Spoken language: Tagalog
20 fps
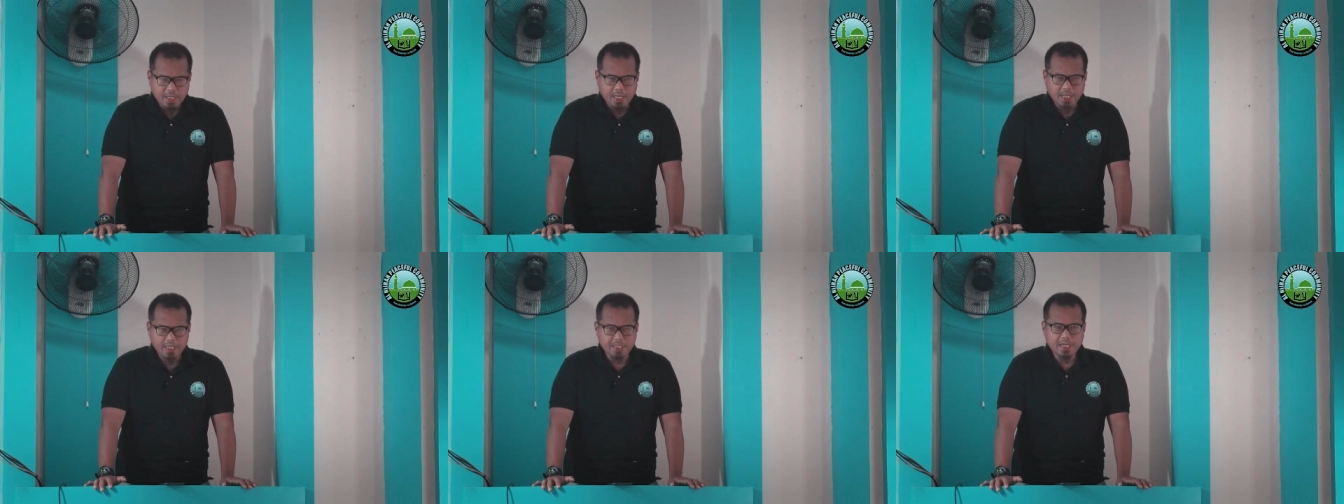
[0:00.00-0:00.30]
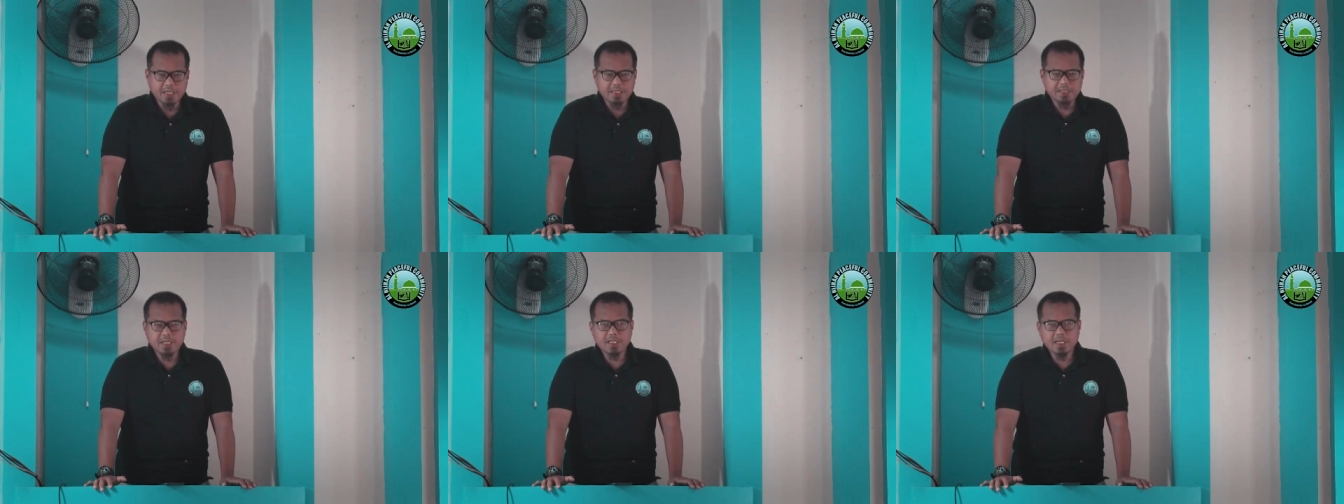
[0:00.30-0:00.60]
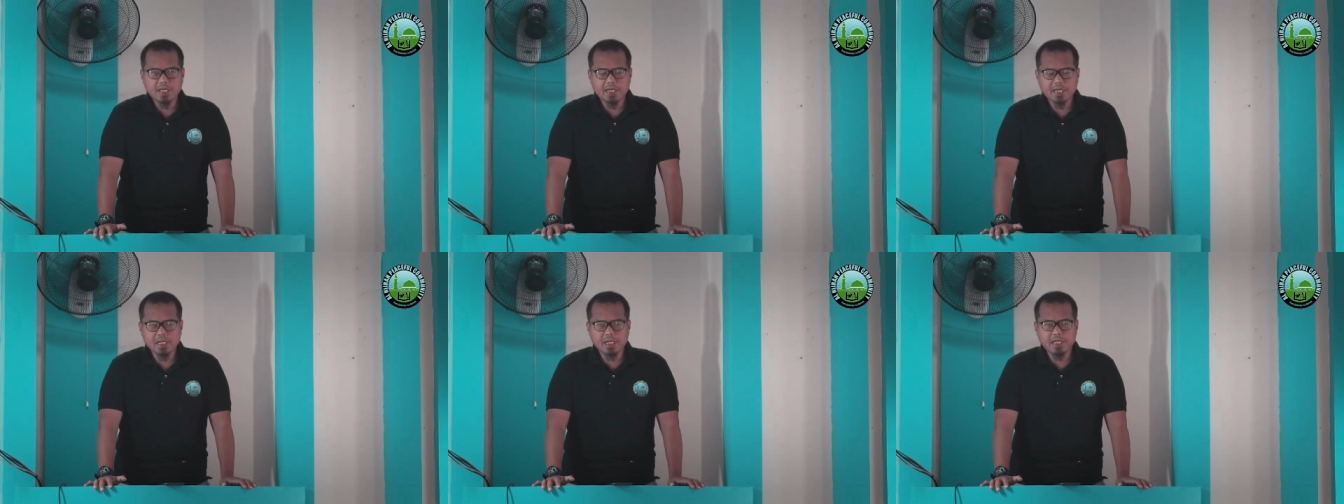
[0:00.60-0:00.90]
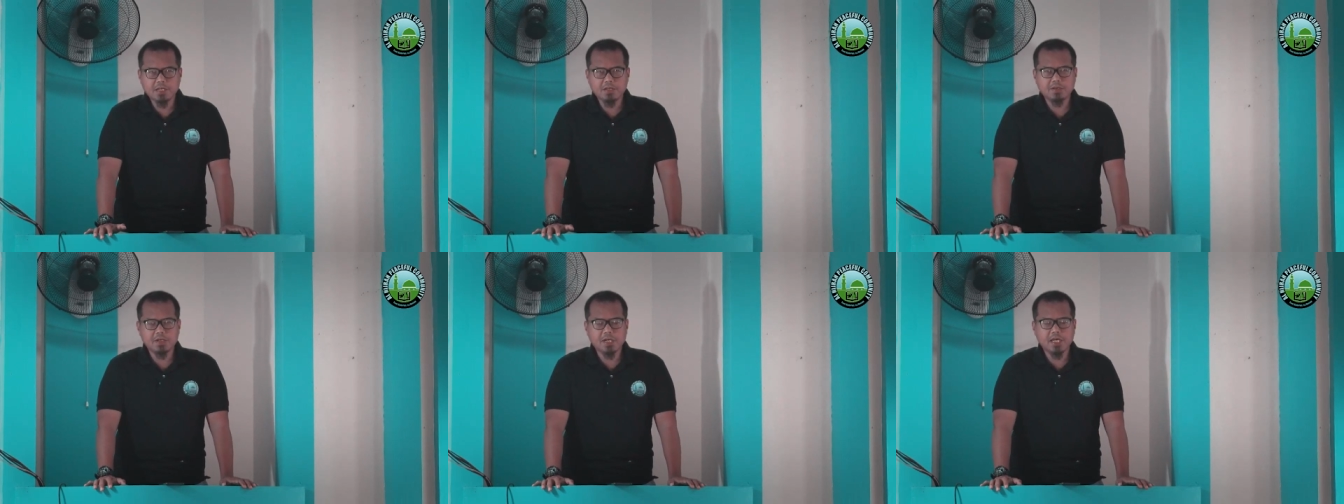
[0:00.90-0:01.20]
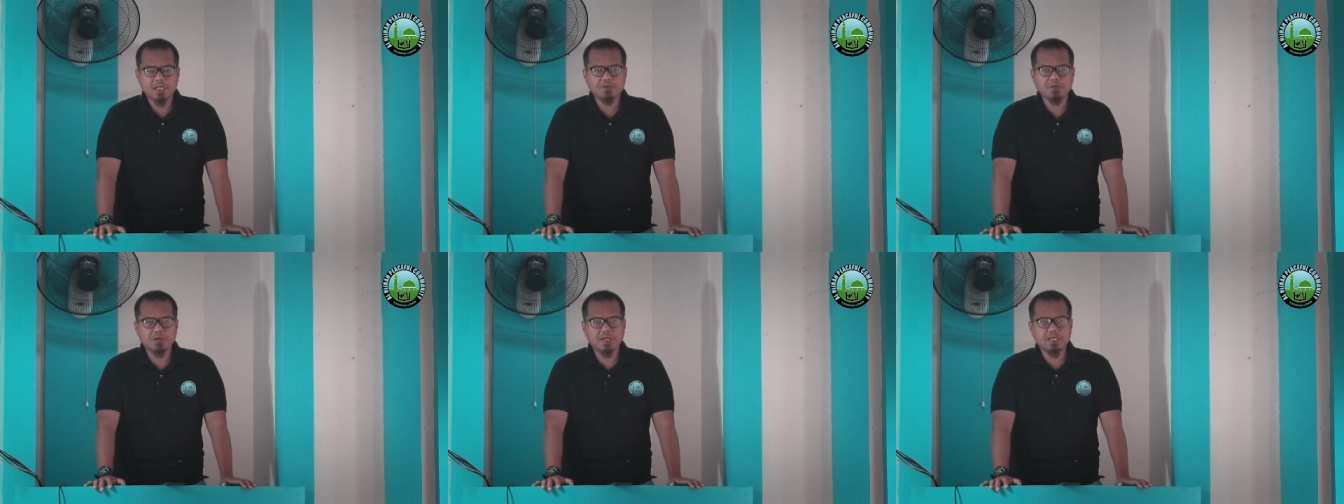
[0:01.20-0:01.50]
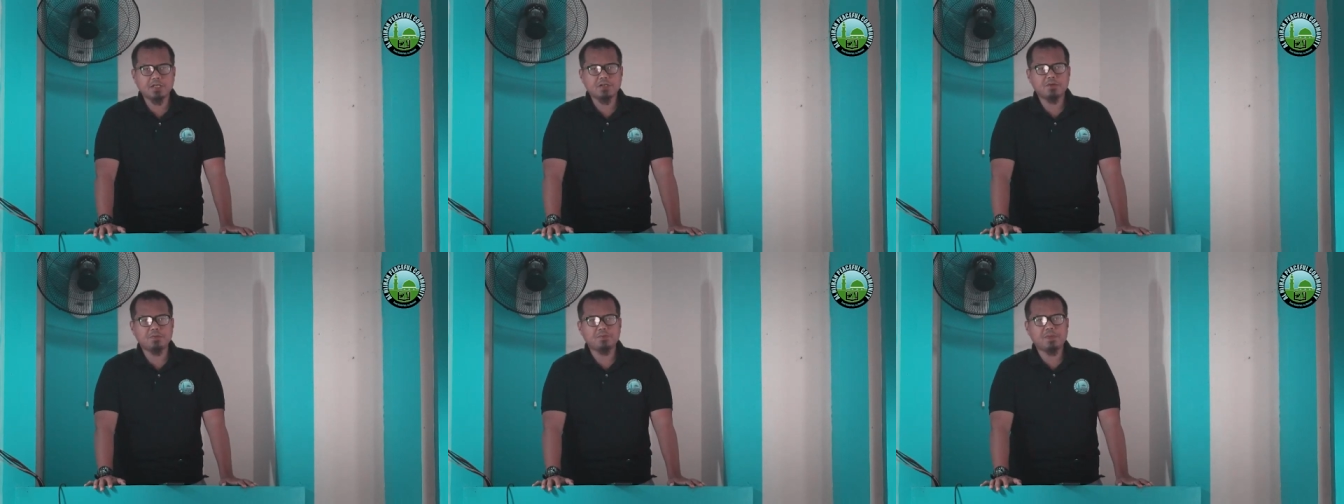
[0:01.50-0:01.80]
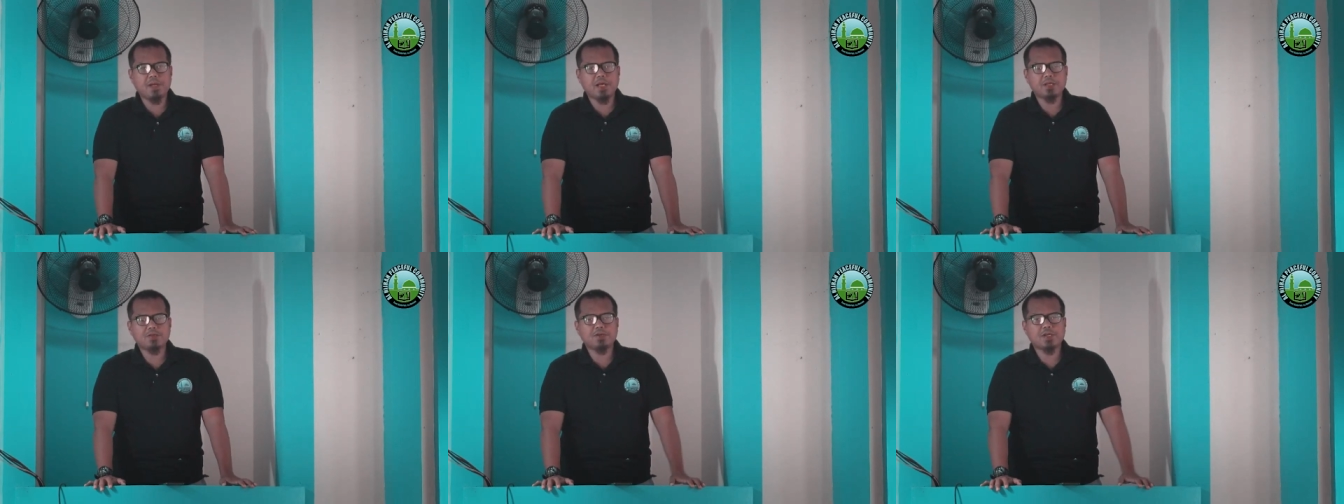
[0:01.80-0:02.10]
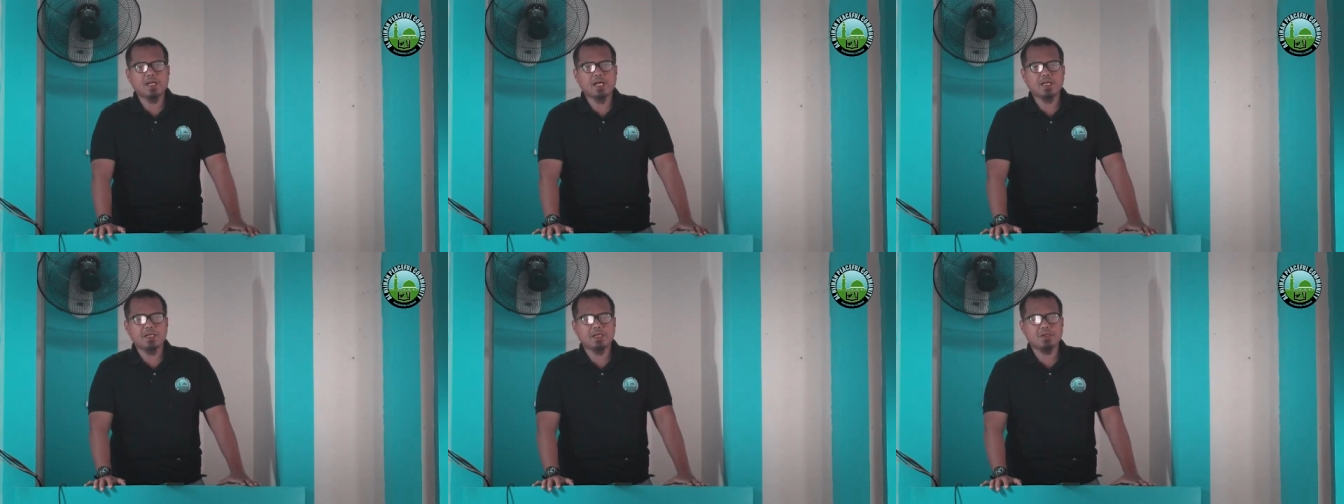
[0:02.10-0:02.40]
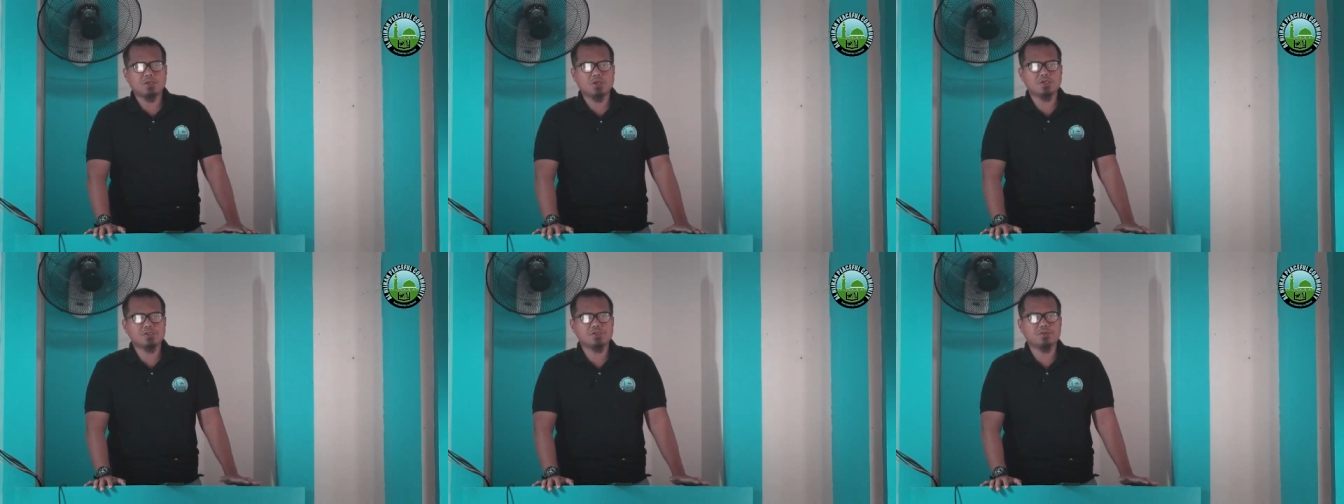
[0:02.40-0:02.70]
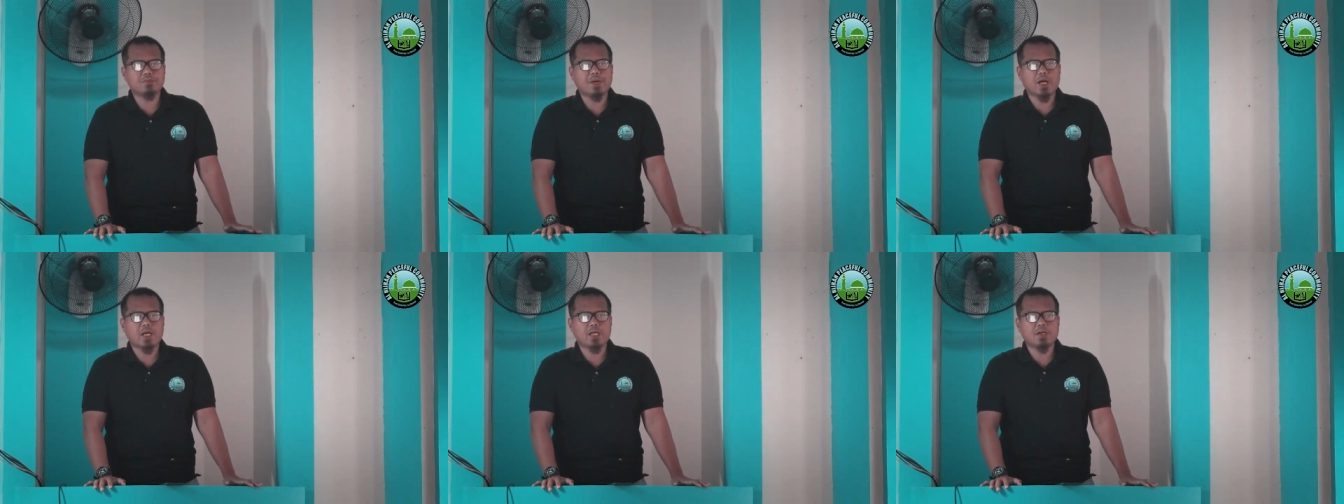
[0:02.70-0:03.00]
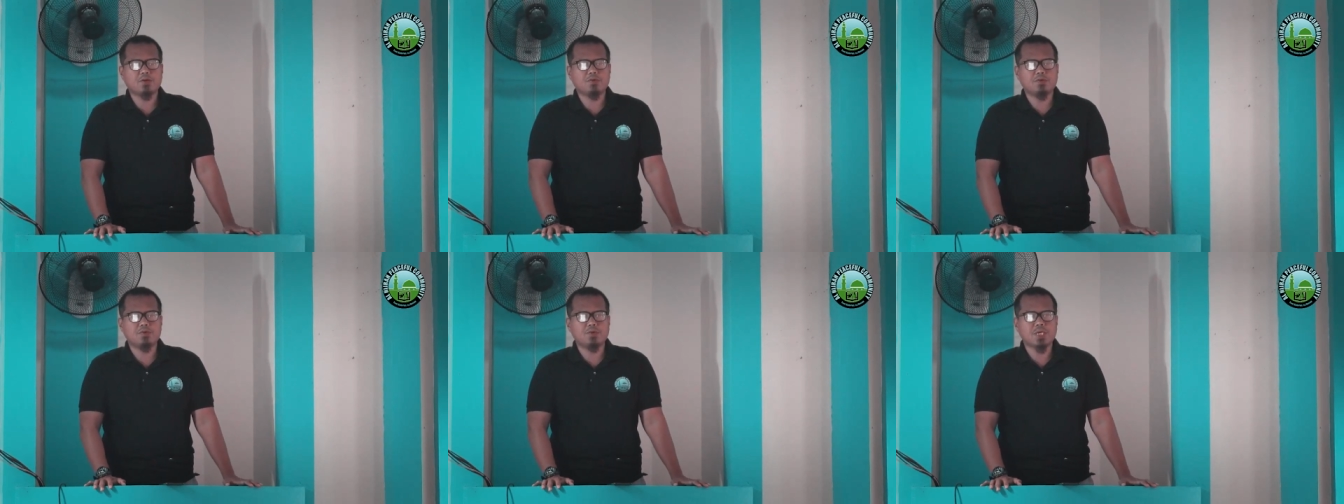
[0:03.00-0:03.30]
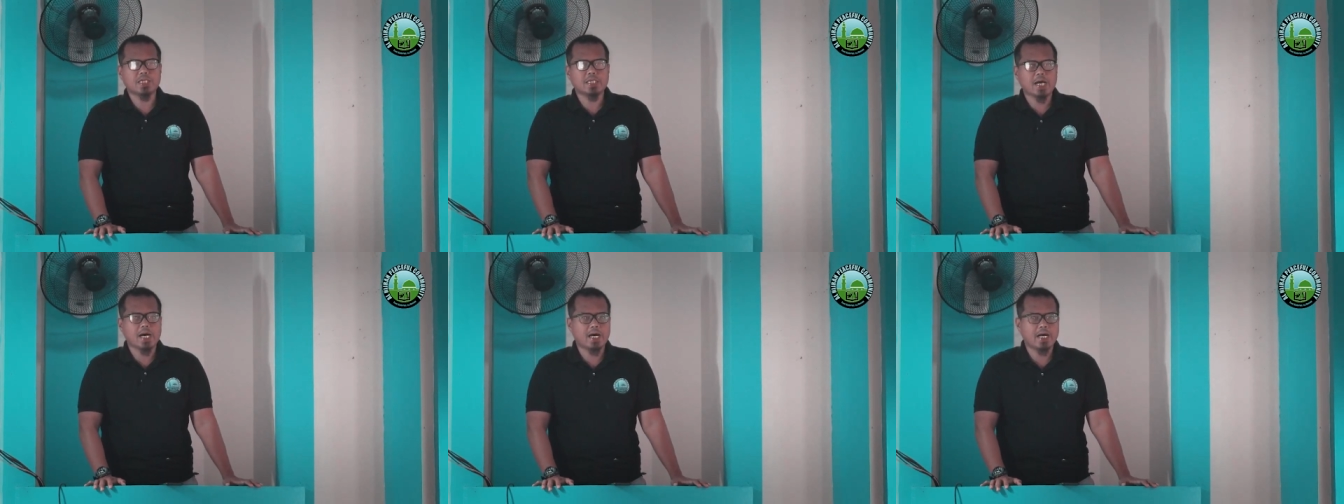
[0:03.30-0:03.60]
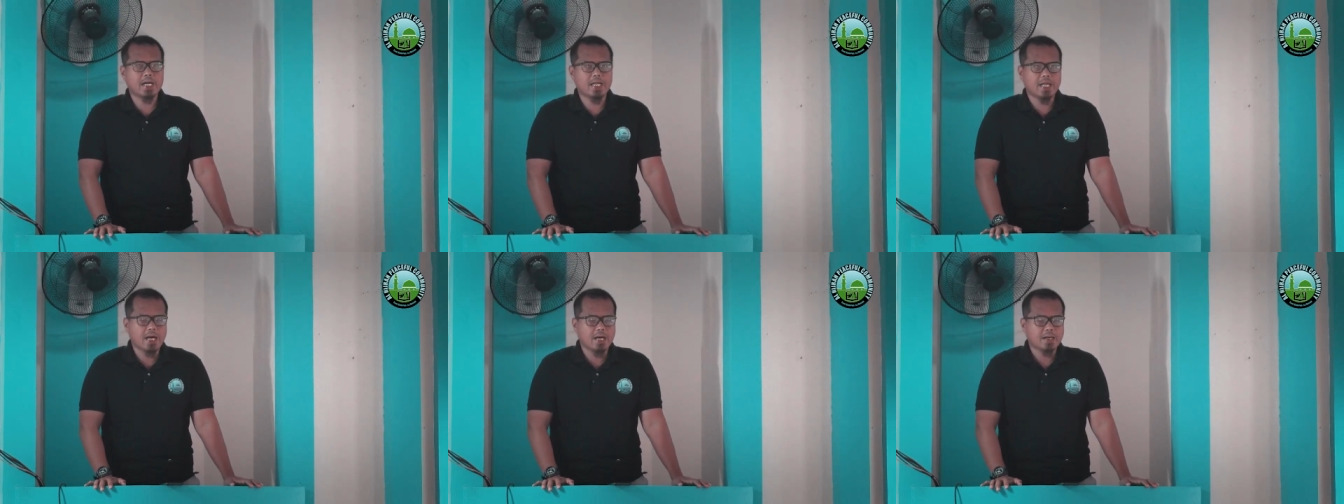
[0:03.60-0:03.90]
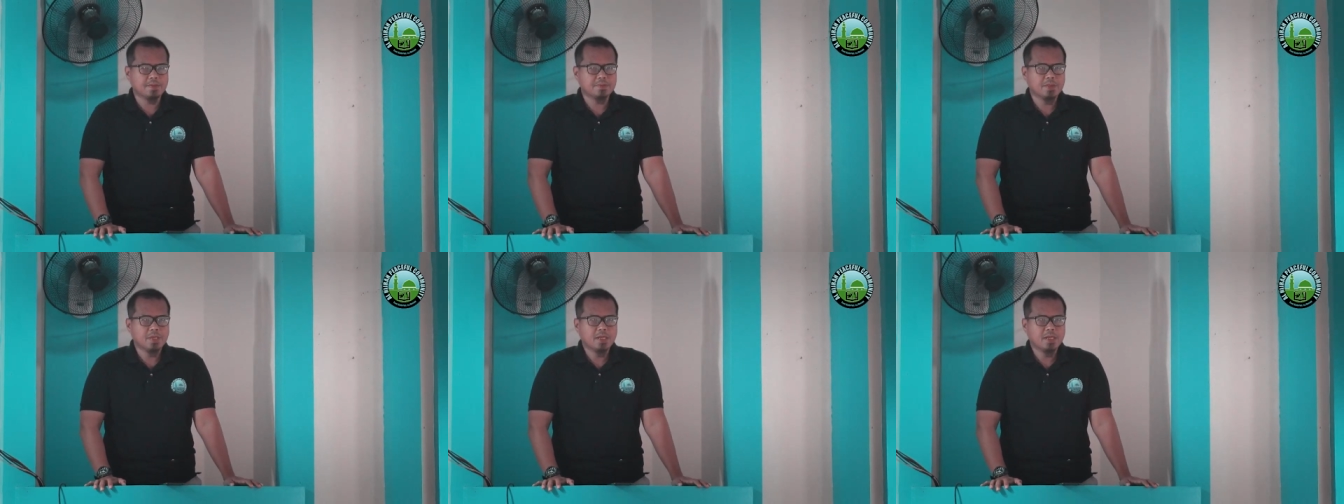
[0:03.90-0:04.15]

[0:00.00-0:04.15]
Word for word: At gayon din ang relihiyon na ito ay kinumpleto na ni Allah subhanahu wa ta'ala.